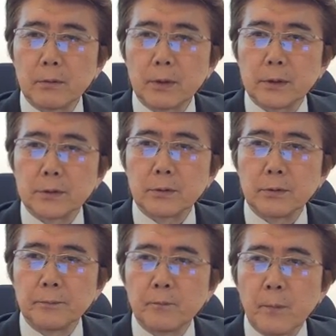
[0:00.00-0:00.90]
全く同じ
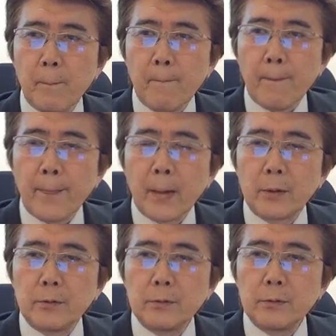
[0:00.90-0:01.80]

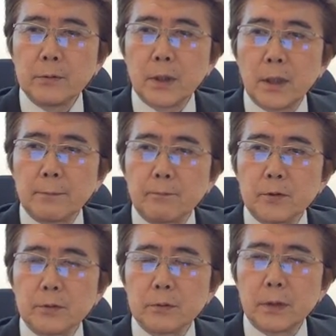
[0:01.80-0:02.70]
というふうな
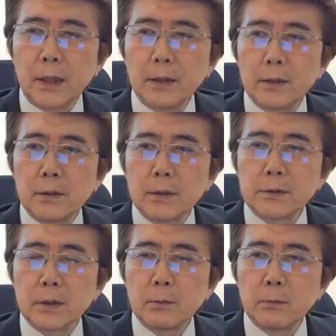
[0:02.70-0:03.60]
状態なん
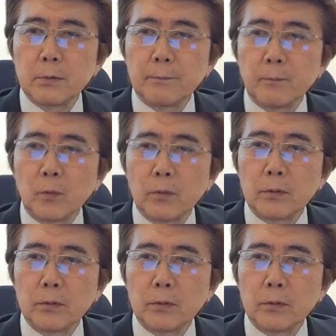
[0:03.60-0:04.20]
ですけども、